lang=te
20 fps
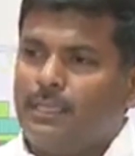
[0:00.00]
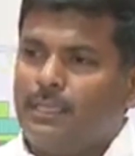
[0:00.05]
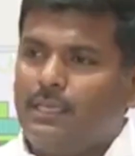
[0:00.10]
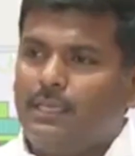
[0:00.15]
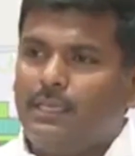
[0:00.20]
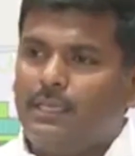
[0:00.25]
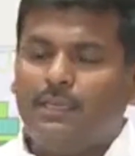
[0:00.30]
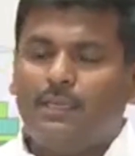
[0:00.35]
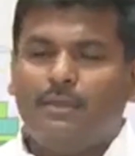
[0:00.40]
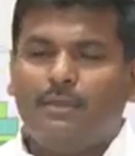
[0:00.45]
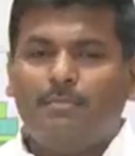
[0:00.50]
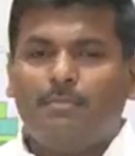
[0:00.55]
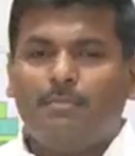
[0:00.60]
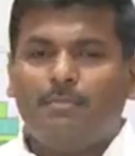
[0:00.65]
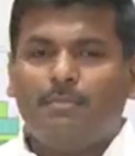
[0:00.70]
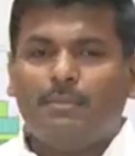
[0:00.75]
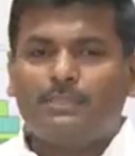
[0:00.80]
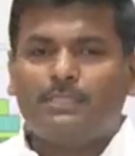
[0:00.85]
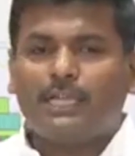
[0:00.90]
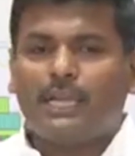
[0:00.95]
ఈ
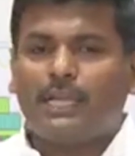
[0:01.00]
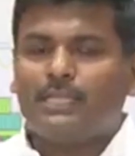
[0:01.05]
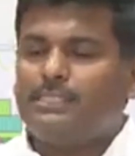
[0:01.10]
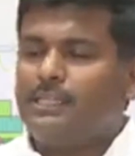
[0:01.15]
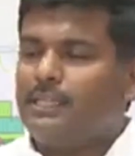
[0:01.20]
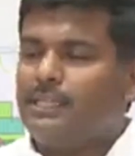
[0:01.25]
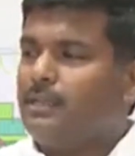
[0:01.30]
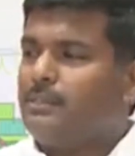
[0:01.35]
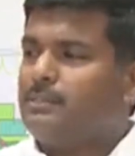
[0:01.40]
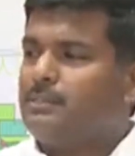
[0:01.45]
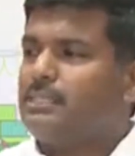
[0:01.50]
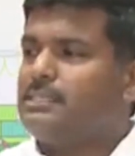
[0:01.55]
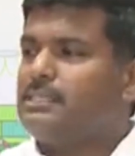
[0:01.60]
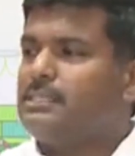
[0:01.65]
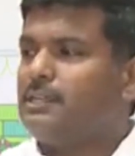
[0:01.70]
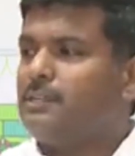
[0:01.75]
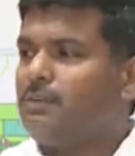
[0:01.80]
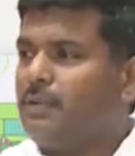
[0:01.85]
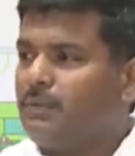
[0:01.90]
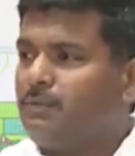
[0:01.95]
ఛార్జింగ్
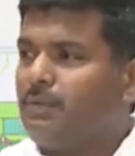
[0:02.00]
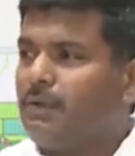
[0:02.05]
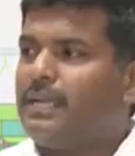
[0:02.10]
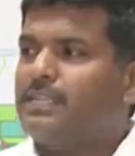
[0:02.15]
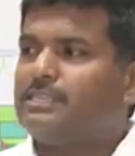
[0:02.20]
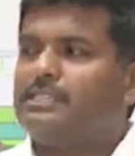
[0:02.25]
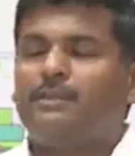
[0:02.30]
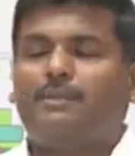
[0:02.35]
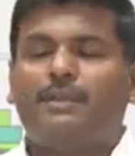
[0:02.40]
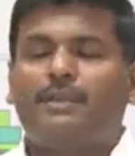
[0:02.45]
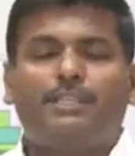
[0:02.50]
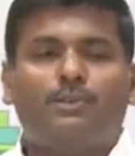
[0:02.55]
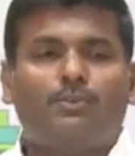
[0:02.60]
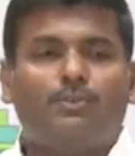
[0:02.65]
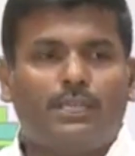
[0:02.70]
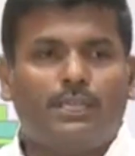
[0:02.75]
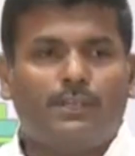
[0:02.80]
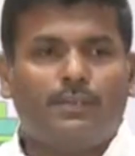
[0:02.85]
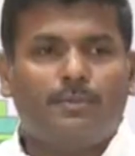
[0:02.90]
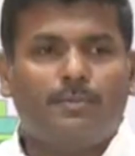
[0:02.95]
చేసేటువంటి వైర్స్ ఏవైతే
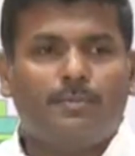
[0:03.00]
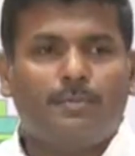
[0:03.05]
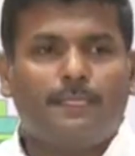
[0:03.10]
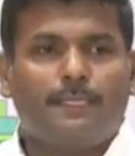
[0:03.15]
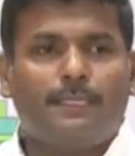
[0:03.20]
ఉంటాయో